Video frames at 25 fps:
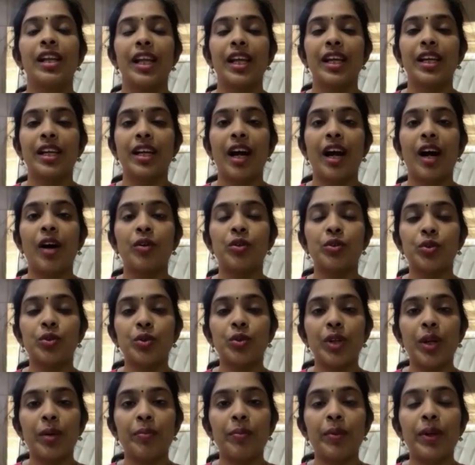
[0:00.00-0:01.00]
లైక్
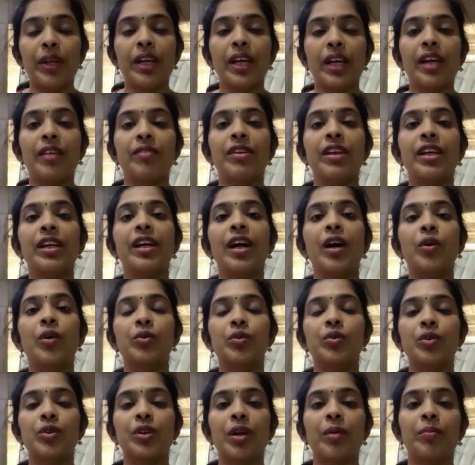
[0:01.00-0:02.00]
అవుతున్నప్పుడే హెవీగా
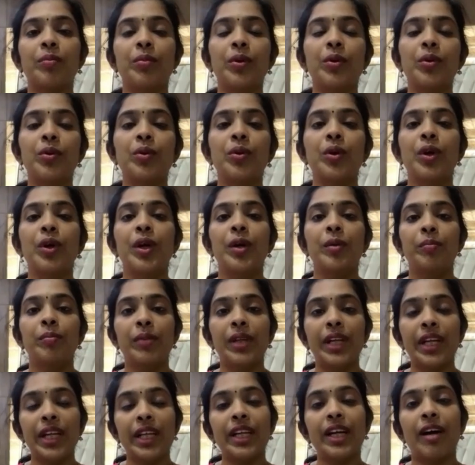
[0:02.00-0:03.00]
అవుతున్నప్పుడు
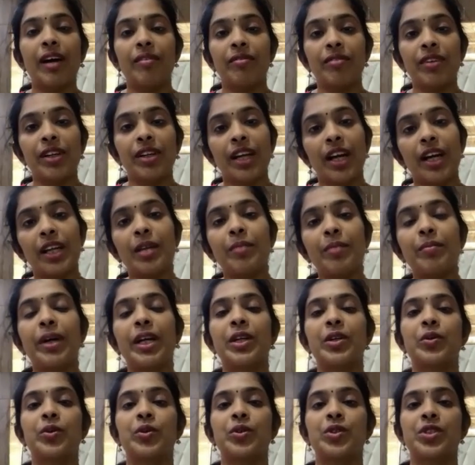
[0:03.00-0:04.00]
బ్లీడింగ్ అవ్వంగానే
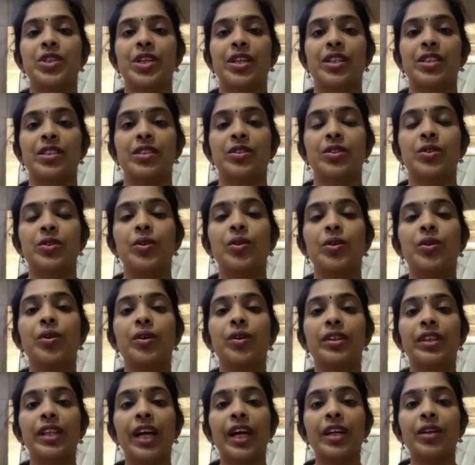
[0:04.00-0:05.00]
బయటకు వచ్చేస్తుంది సో
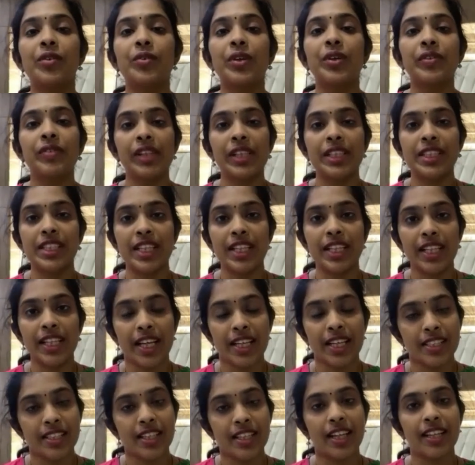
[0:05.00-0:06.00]
దట్ వీ విల్ సీ ఇట్
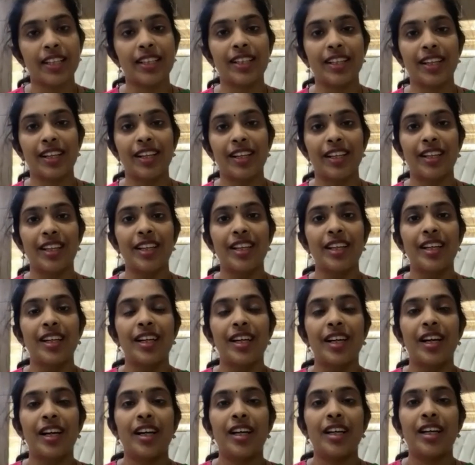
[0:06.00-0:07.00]
యాజ్ రెడ్ కలర్
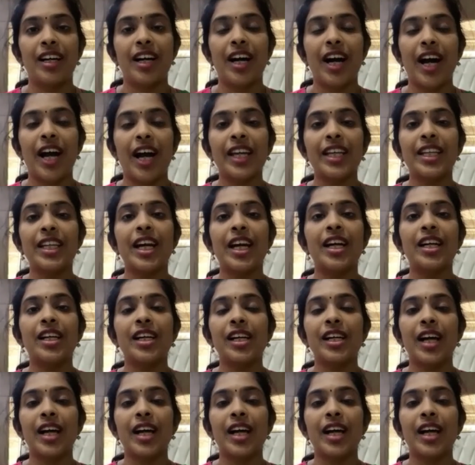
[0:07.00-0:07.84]
అయినాక